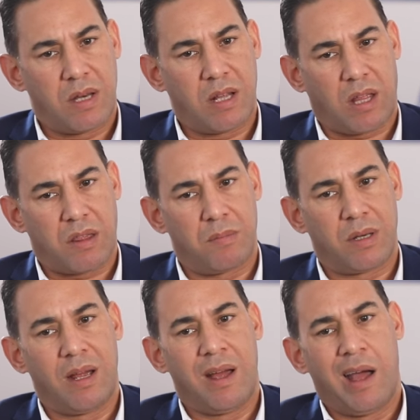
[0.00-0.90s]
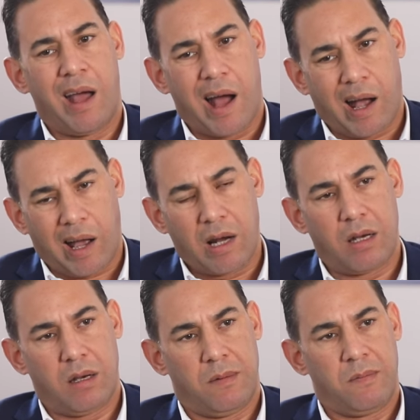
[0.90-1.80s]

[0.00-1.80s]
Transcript: ان يتضمن اقل